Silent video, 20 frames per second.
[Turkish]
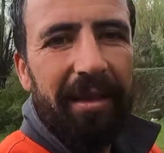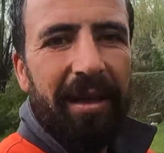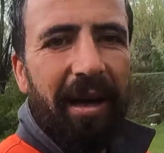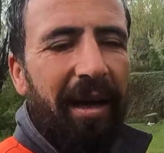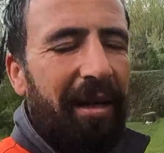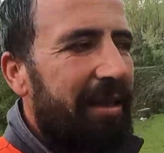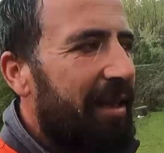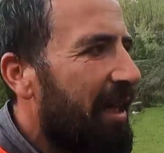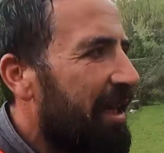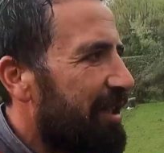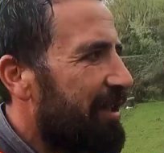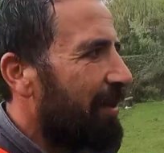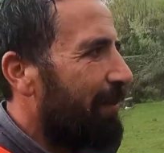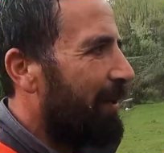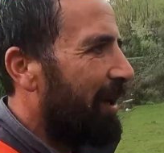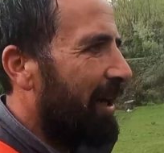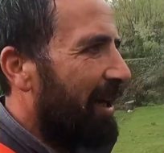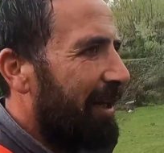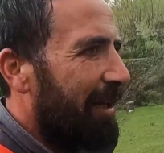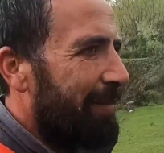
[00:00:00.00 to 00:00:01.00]
Dağda
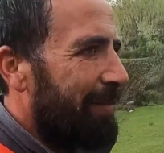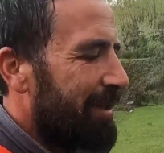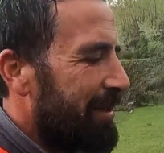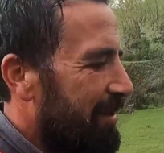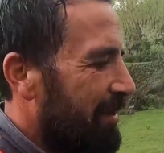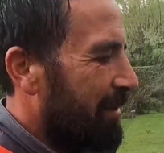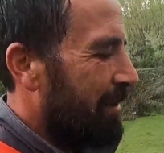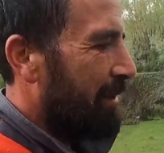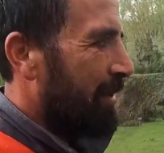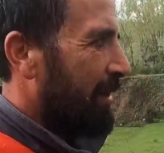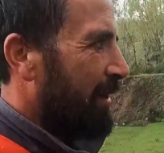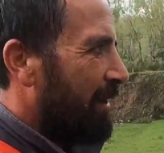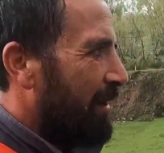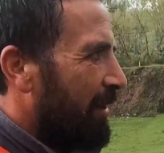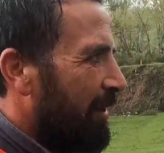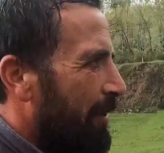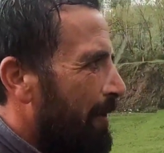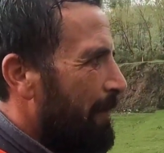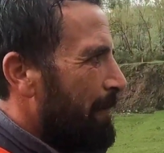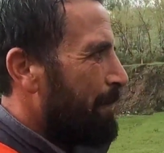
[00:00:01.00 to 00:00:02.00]
yaşam ailemiz.
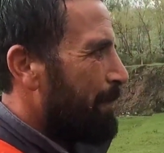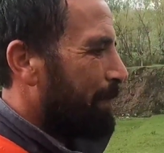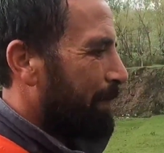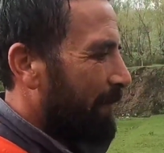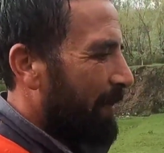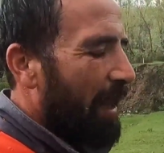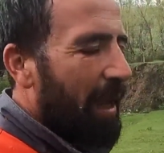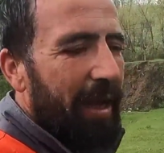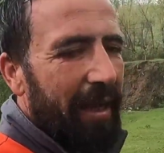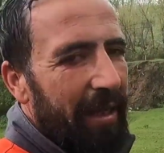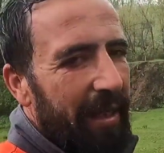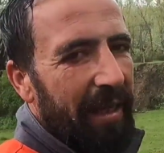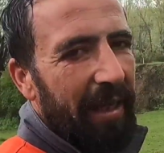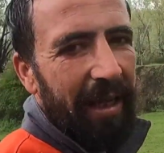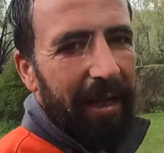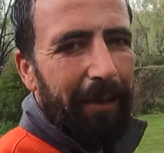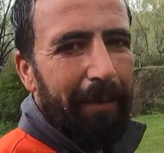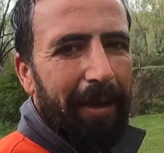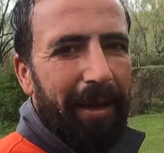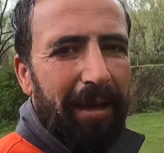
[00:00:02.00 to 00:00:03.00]

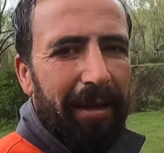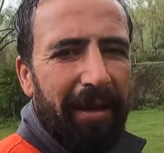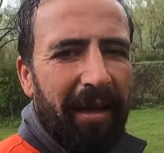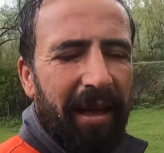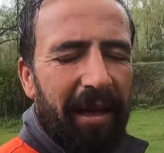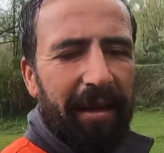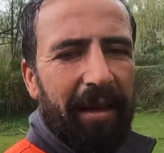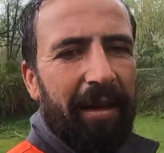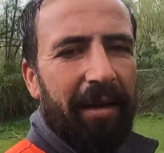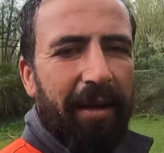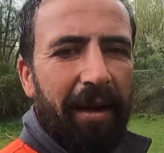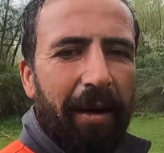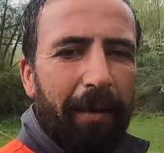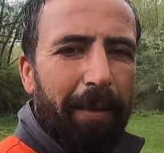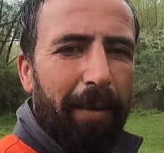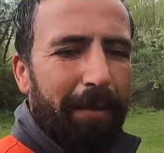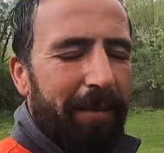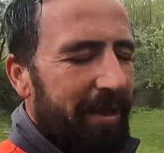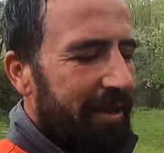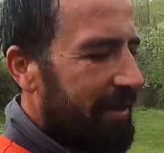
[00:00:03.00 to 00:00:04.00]
Gelebilirler.
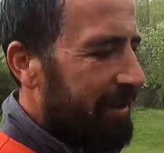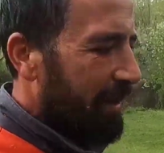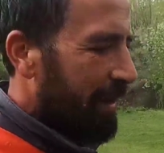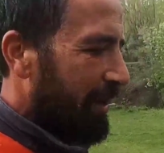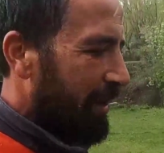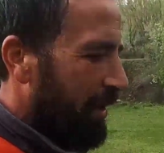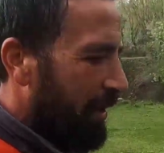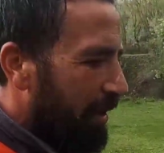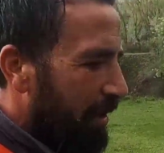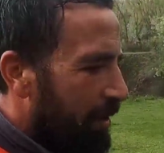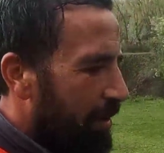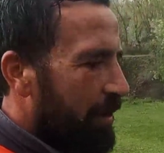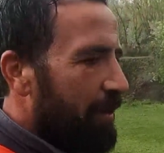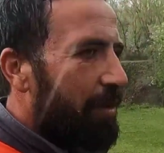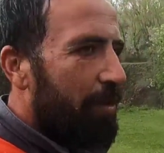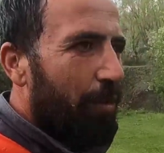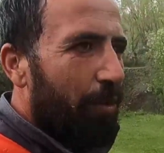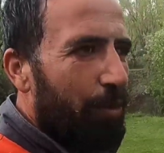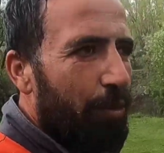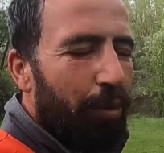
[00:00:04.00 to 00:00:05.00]
Kapımız,
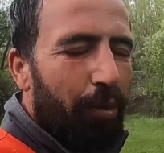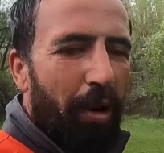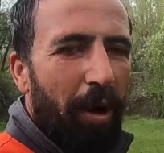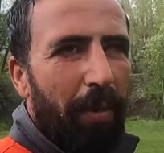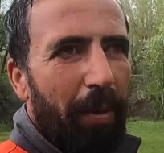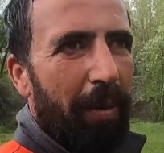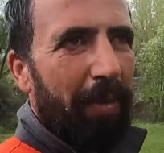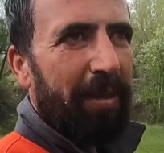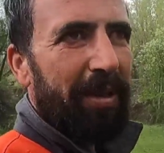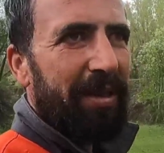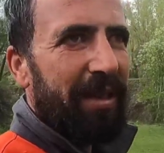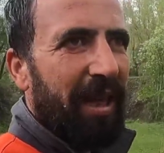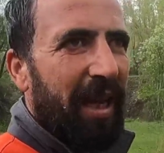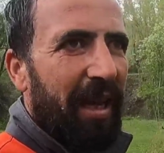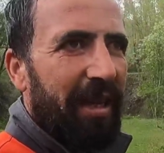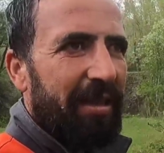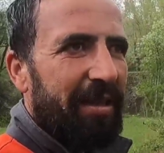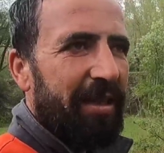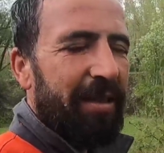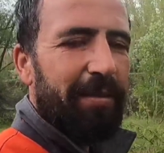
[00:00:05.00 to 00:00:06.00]
dönül kapımız,
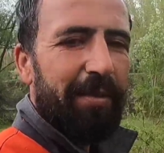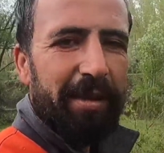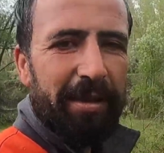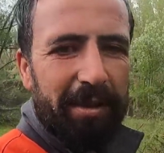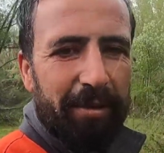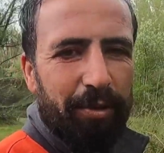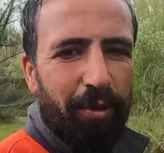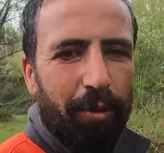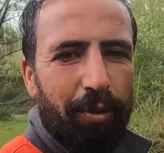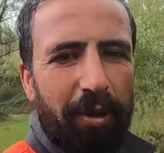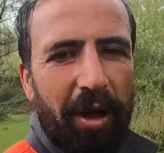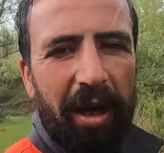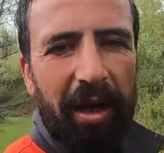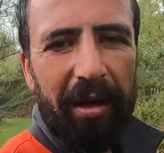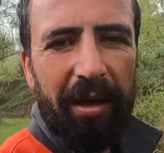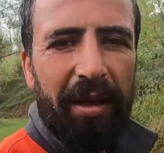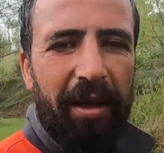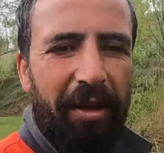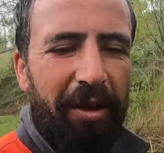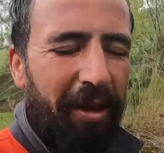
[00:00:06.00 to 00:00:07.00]
her şeyimiz sonuna
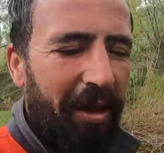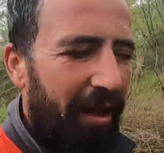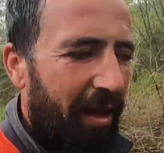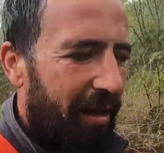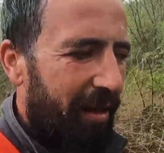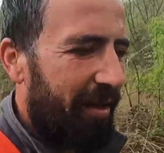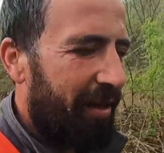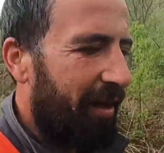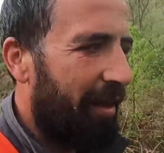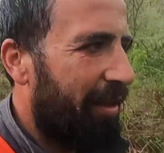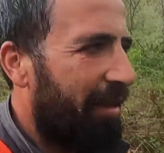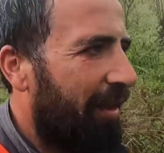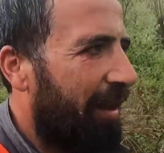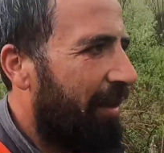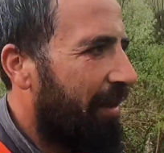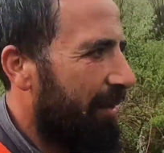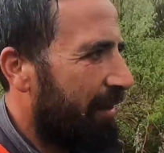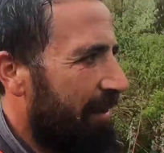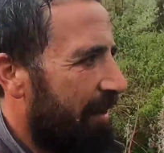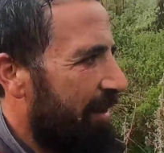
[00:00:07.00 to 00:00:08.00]
kadar açık arkadaşlar.